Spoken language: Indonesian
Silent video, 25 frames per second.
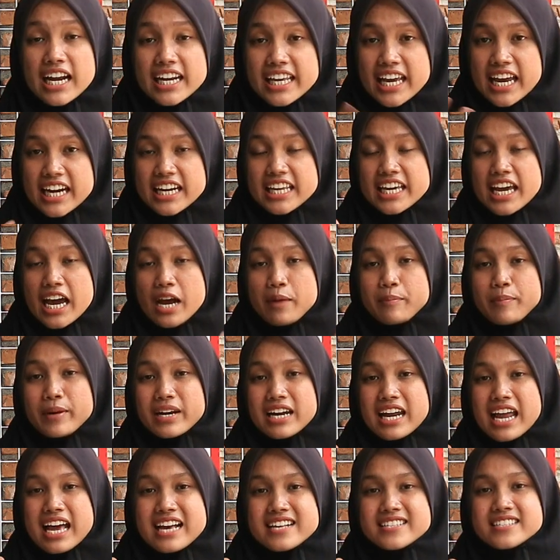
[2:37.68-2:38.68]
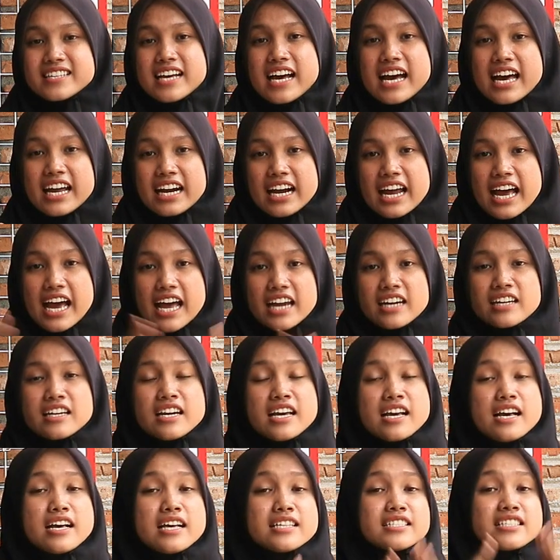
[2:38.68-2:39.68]
kalian yang penasaran
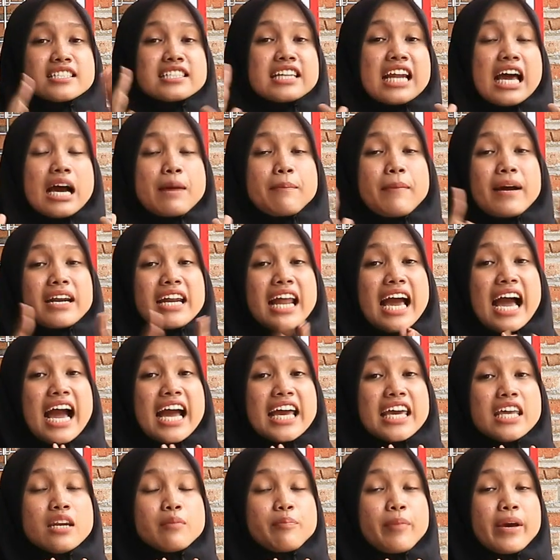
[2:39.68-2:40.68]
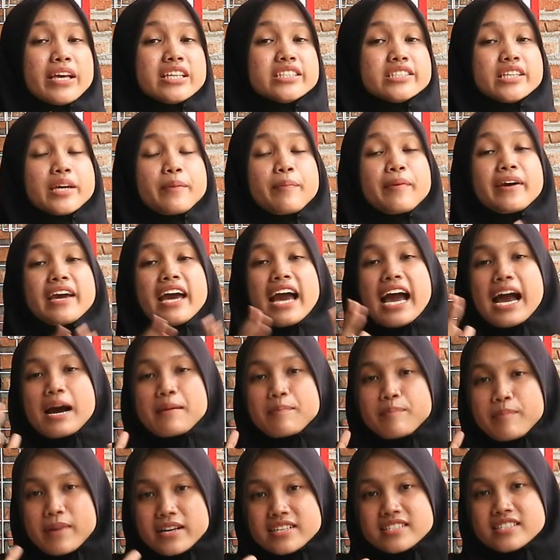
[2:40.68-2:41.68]
senapan angin PCP
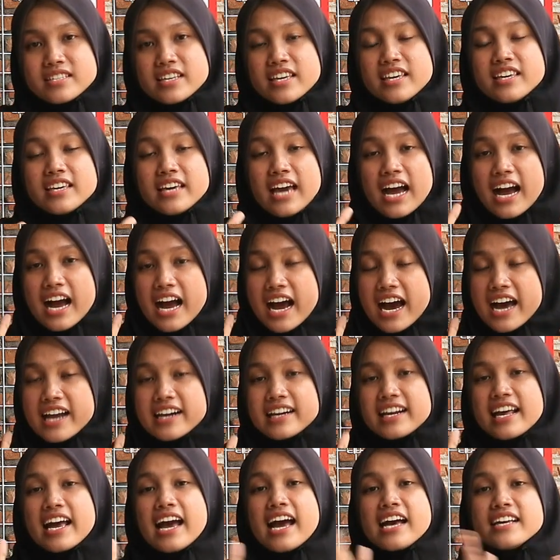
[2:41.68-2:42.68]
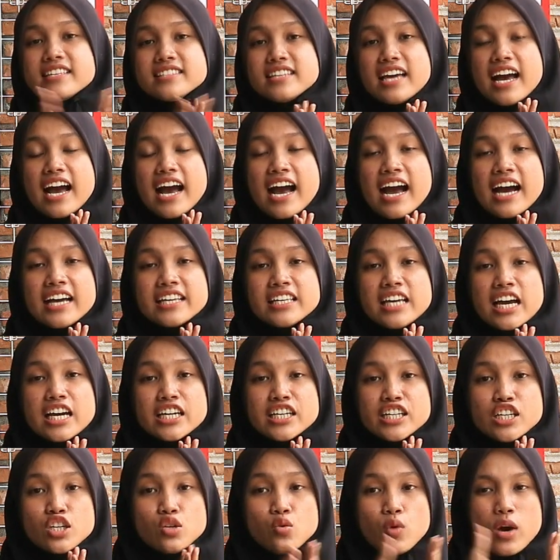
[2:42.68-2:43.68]
apa sih yang harganya
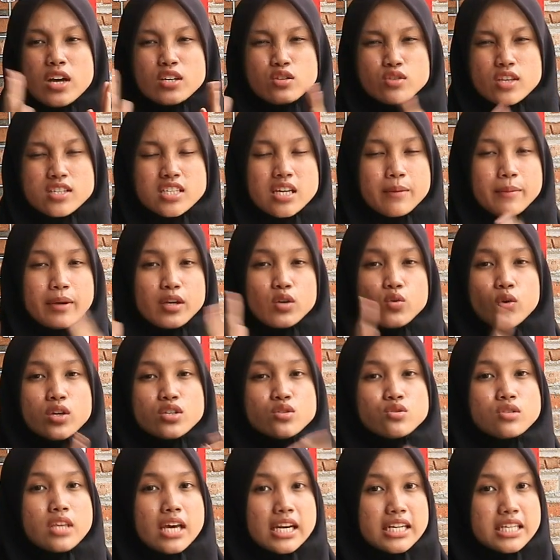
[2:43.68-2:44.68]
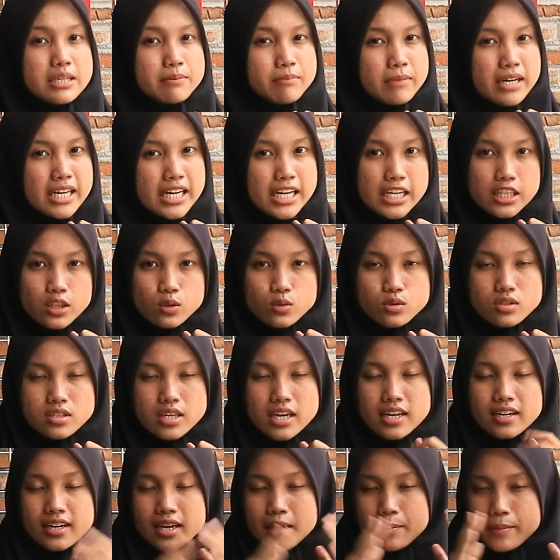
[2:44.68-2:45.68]
hanya di 2 juta sampai 2 juta
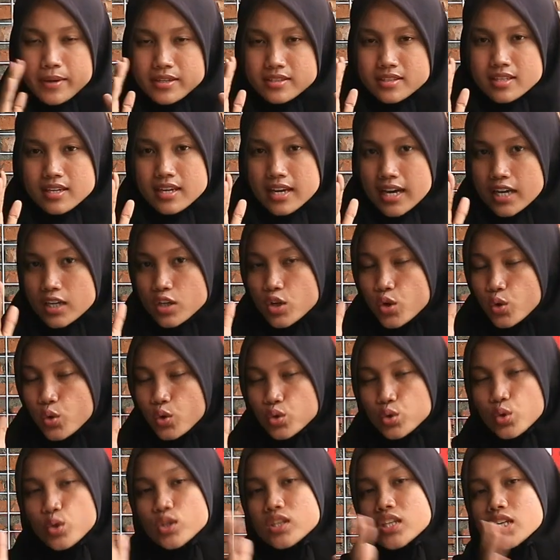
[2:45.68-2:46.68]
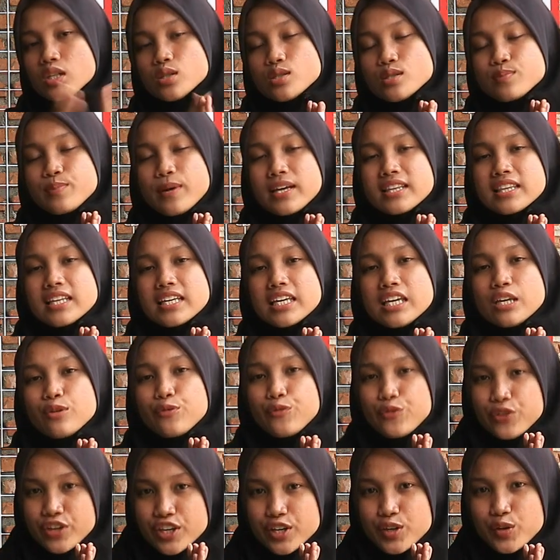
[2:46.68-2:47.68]
500an nah pastikan untuk terus
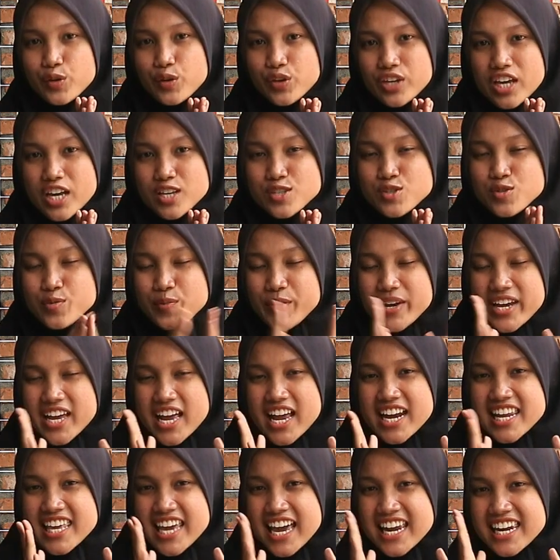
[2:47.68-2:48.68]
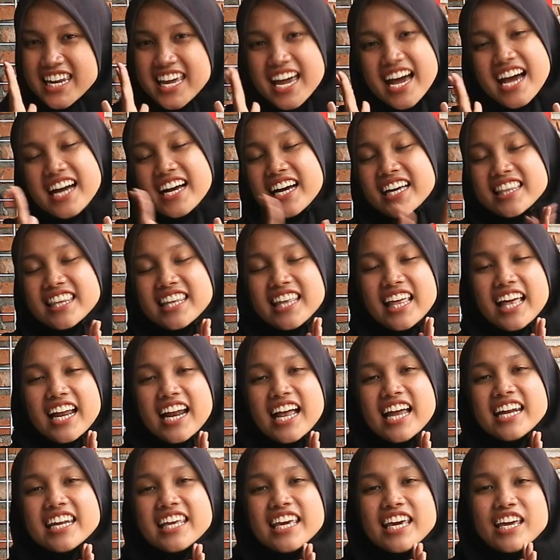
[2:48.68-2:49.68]
pantengin videonya supaya kalian nggak
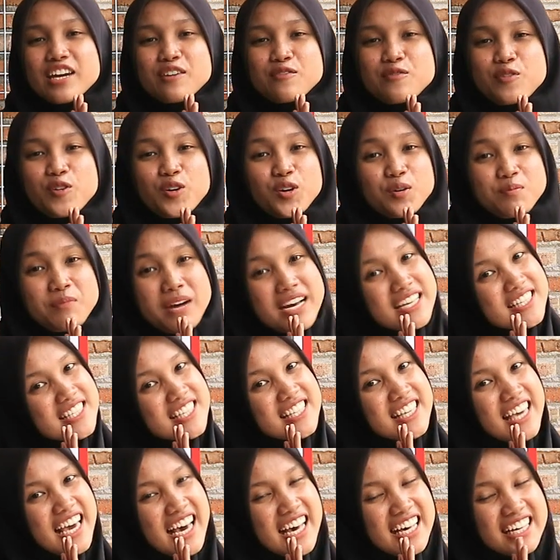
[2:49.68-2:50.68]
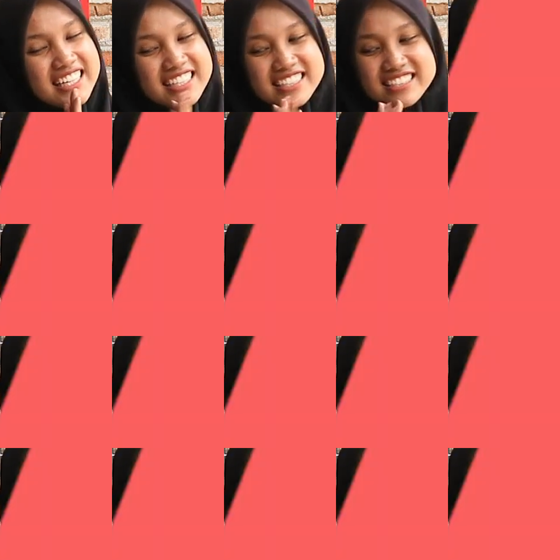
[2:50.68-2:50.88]
ketinggalan informasinya